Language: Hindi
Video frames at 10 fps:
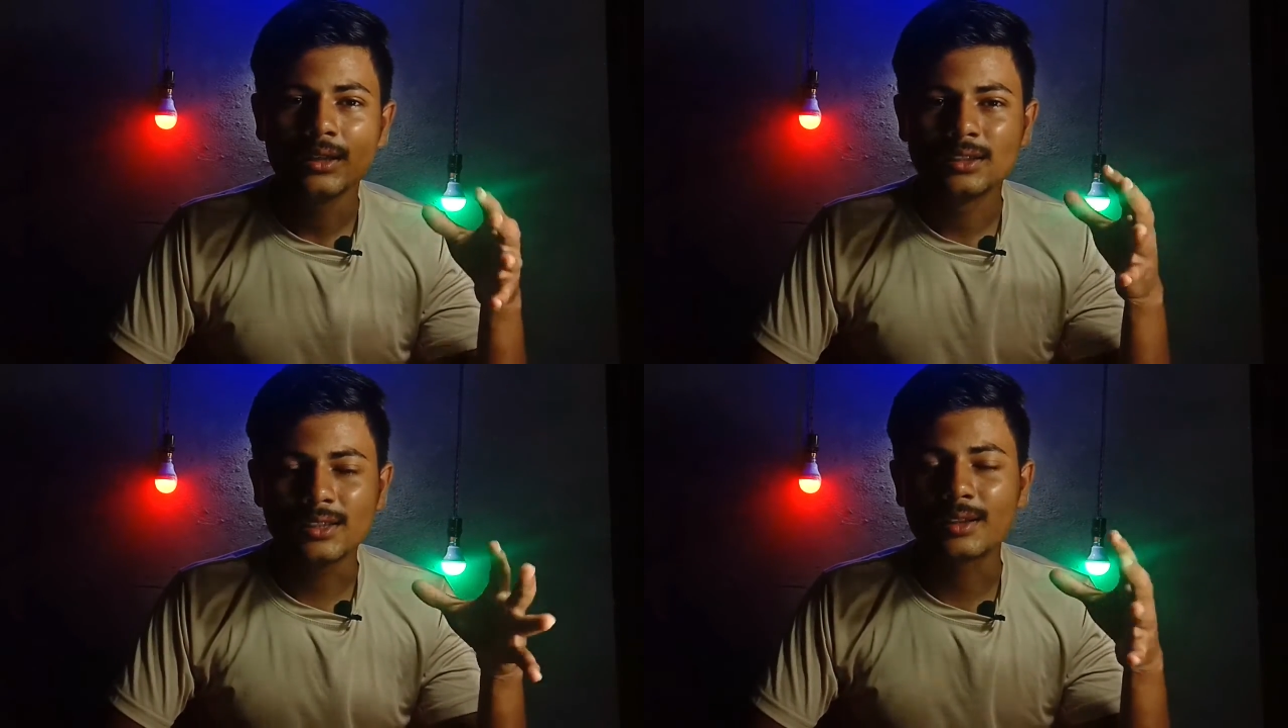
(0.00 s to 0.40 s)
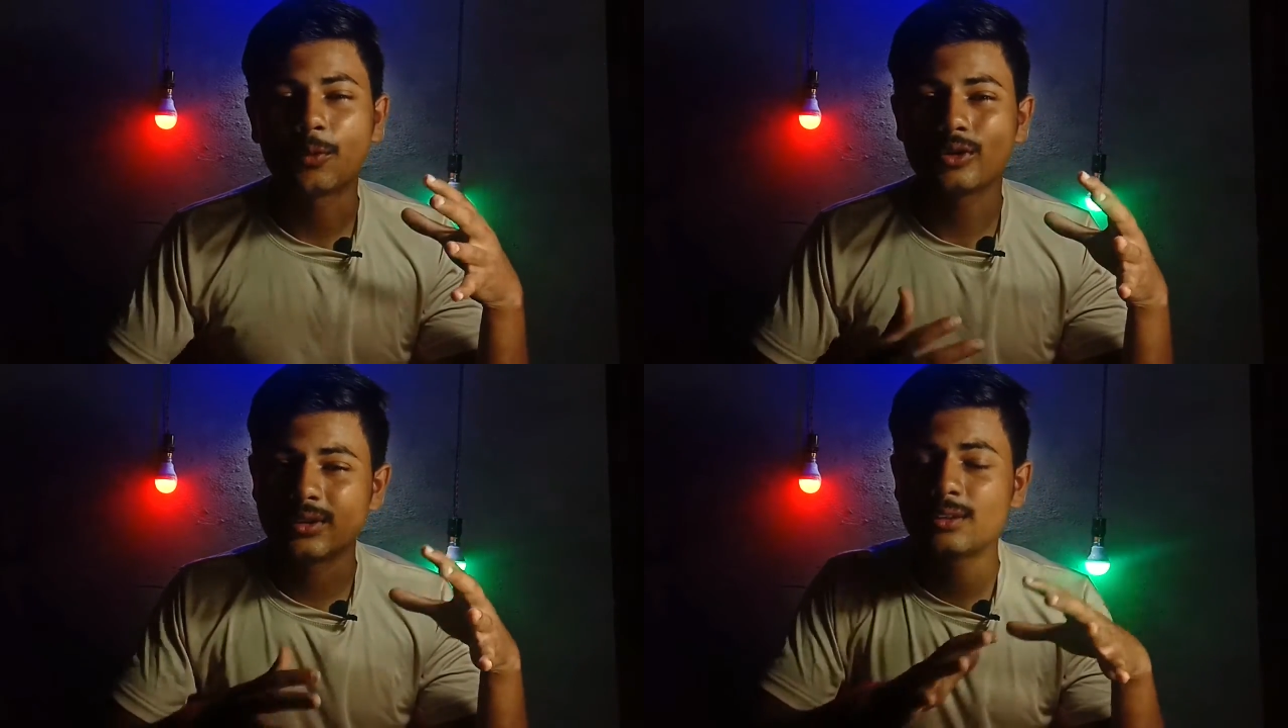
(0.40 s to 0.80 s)
जिसके
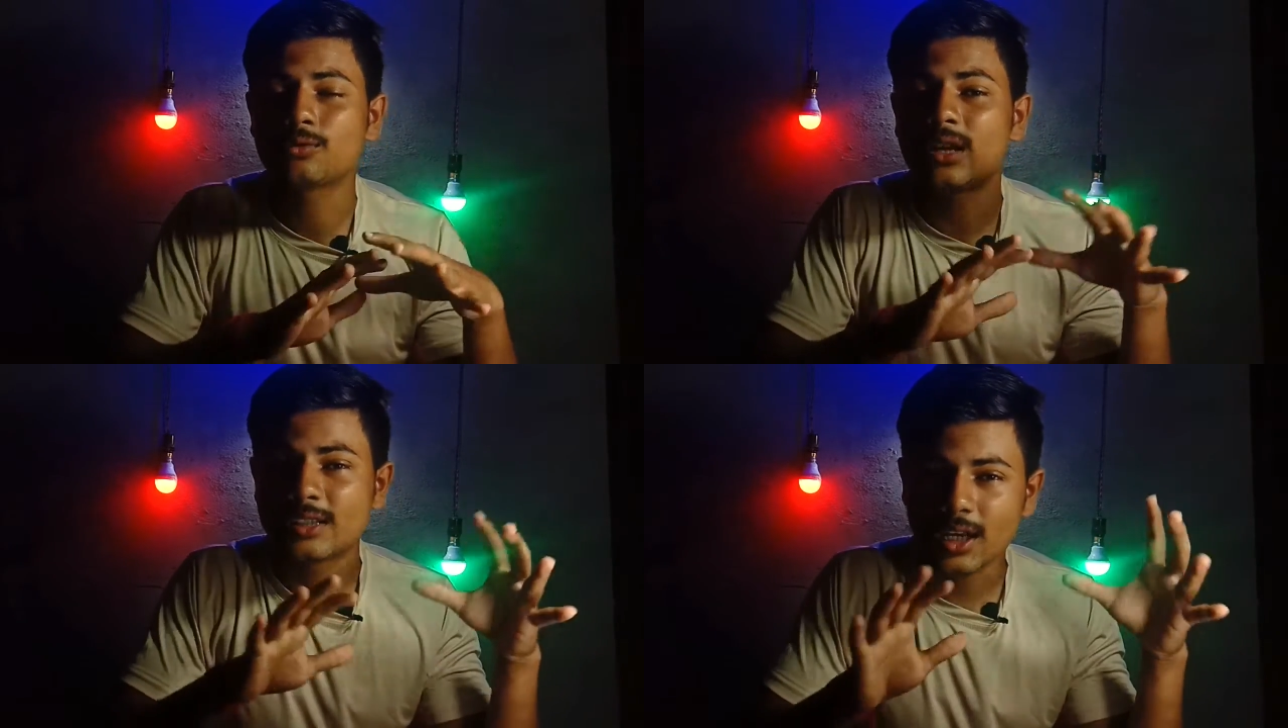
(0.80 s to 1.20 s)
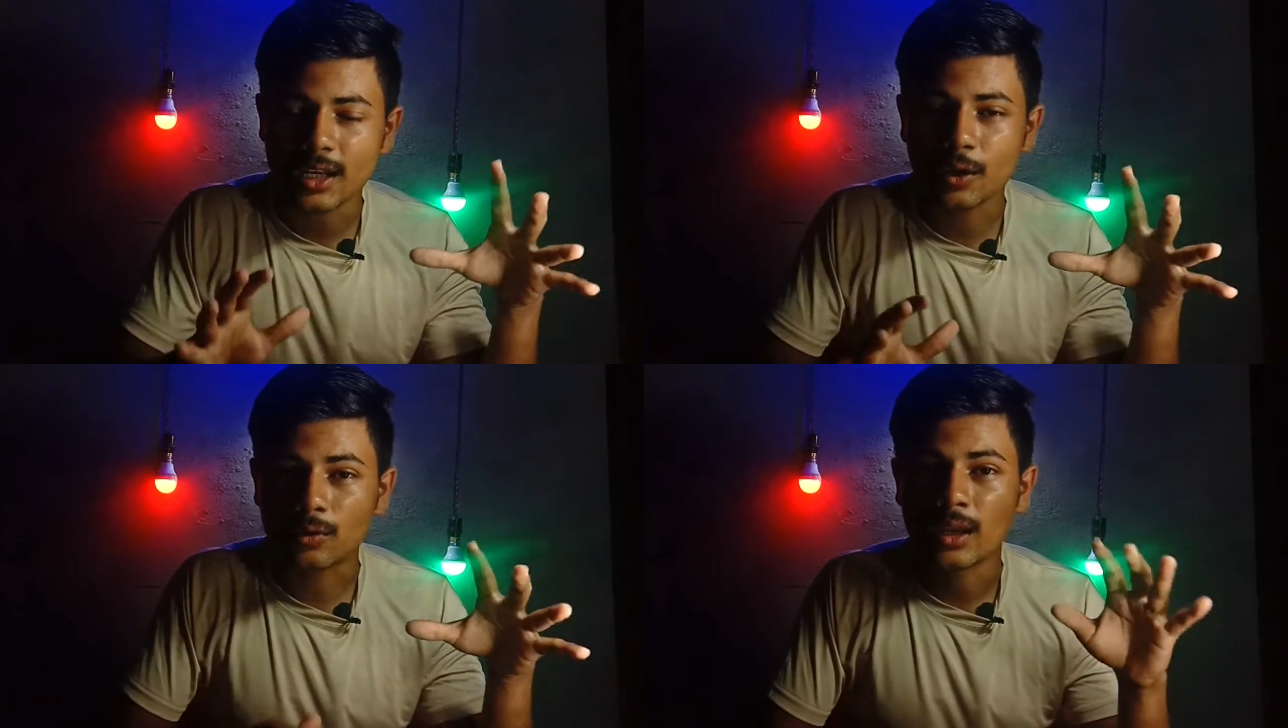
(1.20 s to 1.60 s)
प्रोसेसर उतना अच्छा
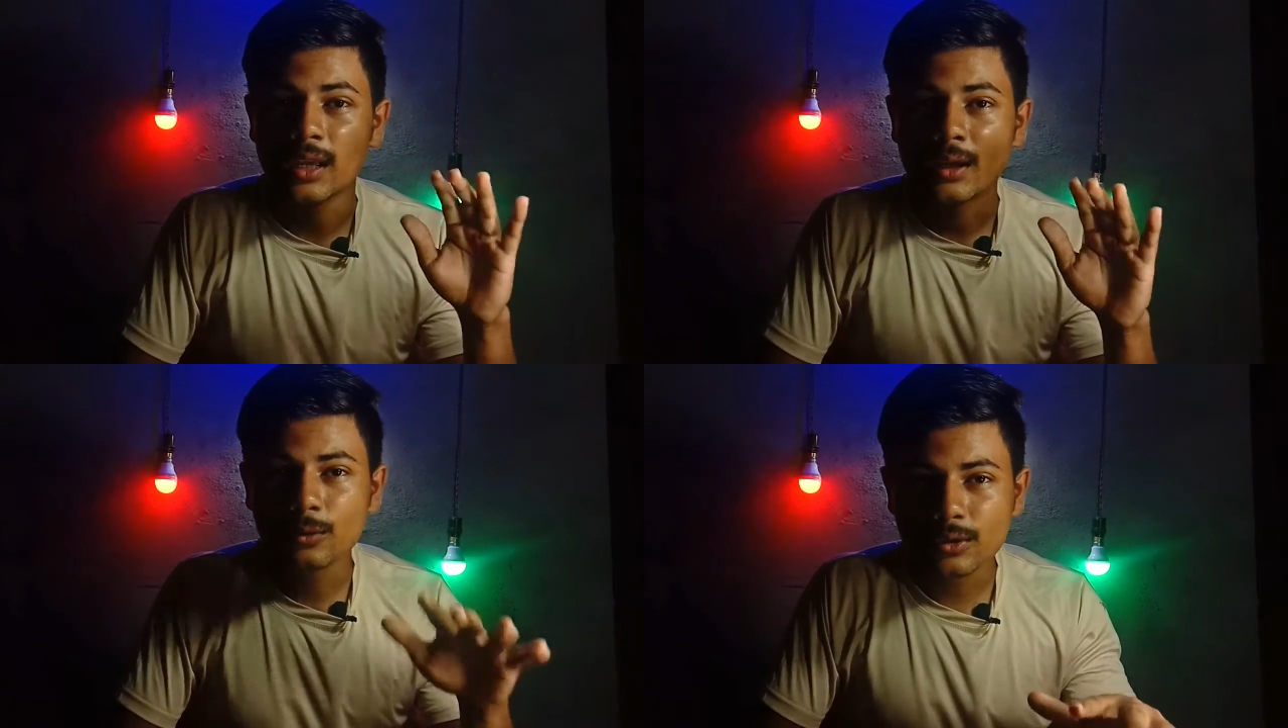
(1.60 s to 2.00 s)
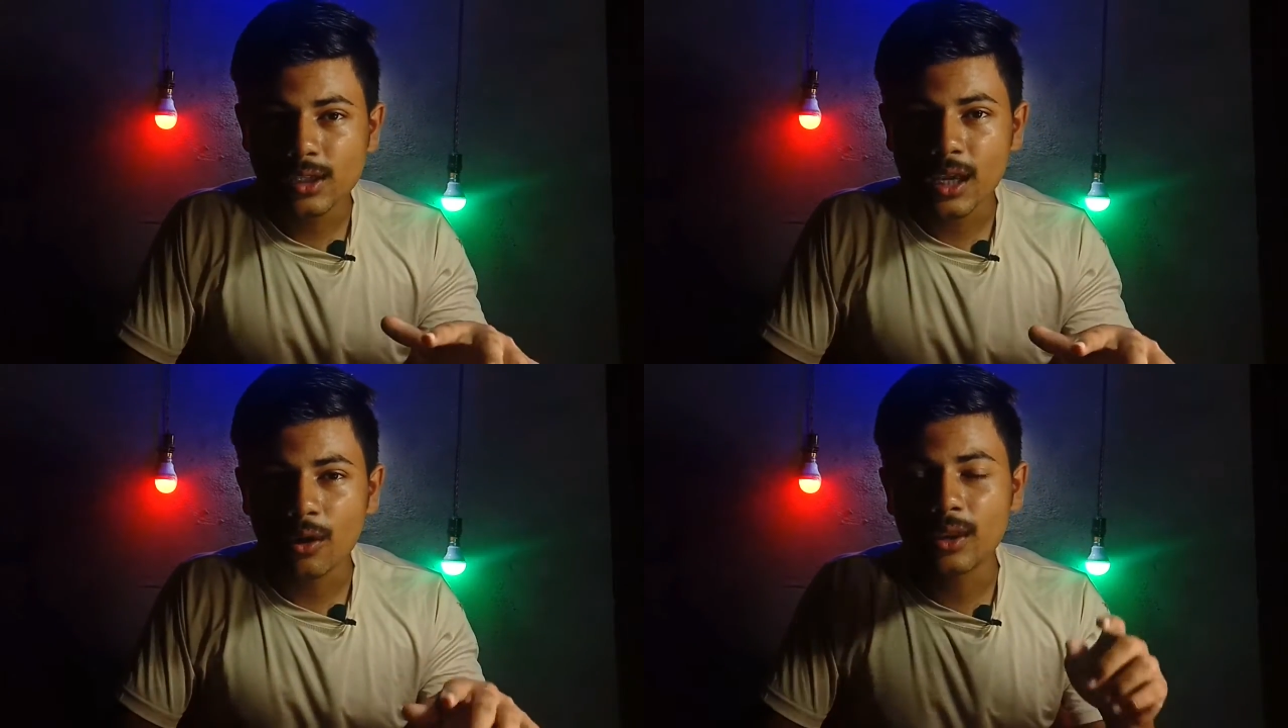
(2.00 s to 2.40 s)
नहीं होता है
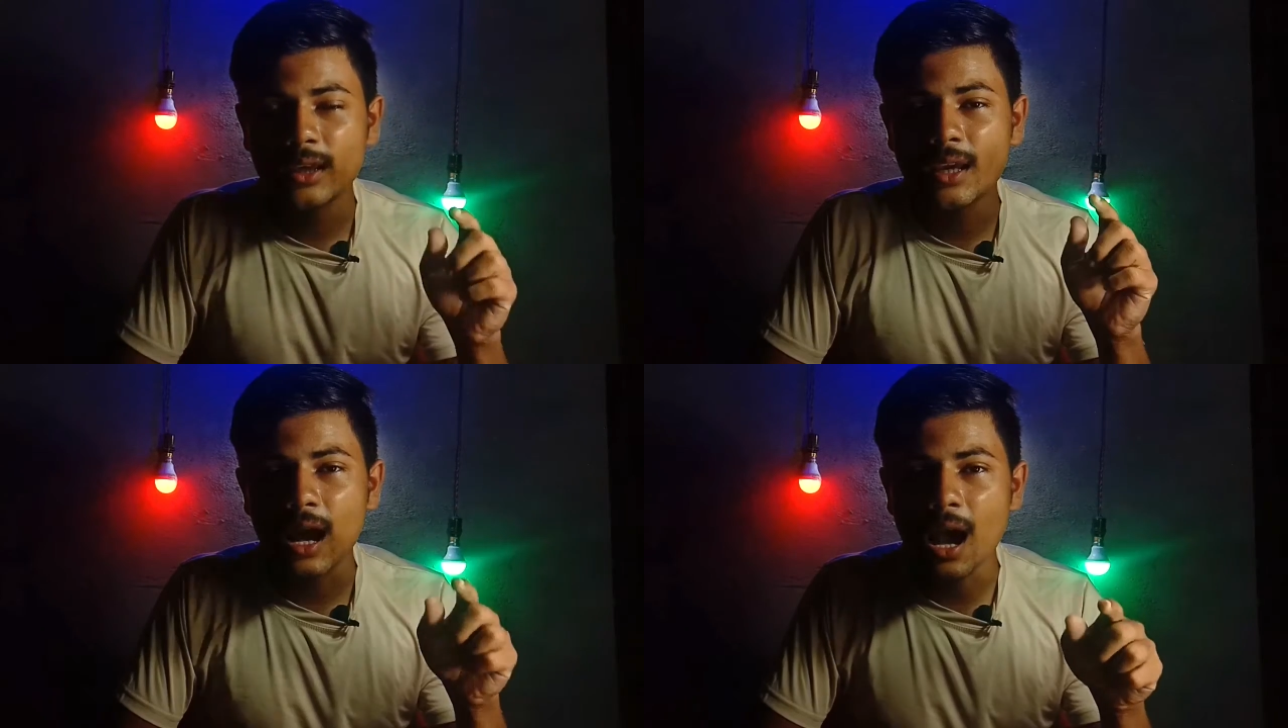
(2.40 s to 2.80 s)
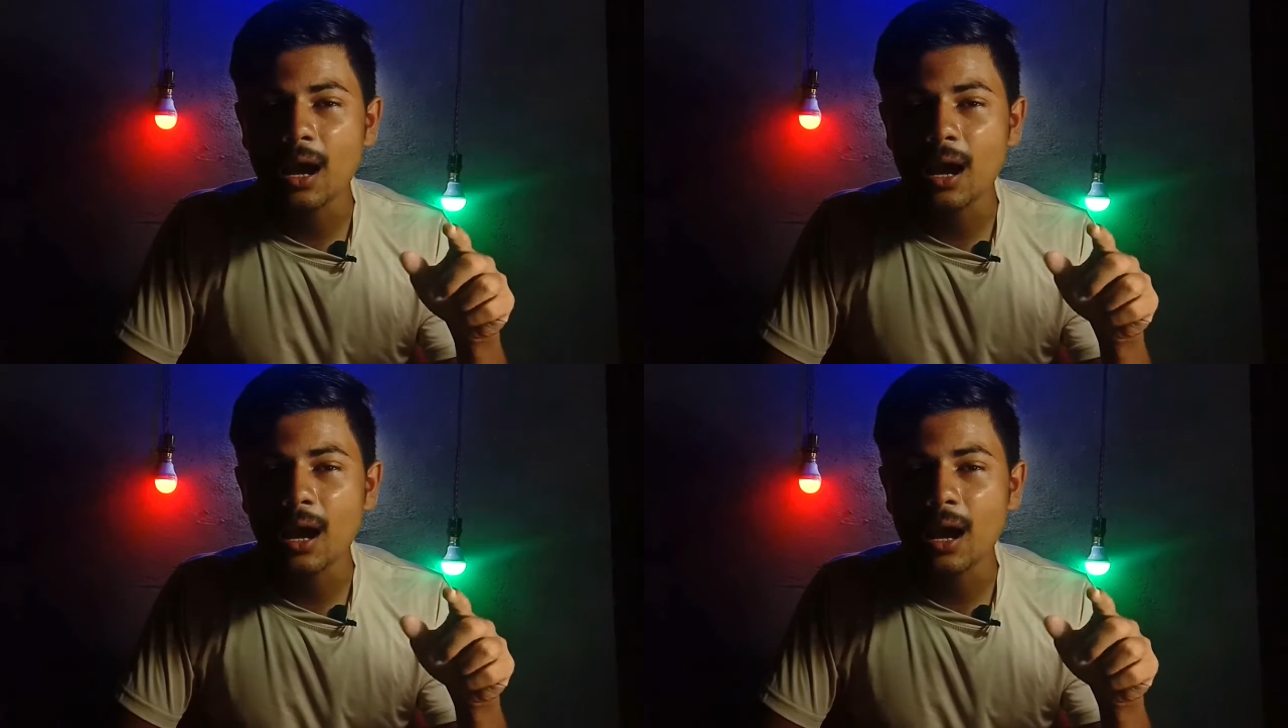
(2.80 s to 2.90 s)
उससे क्या होता है कि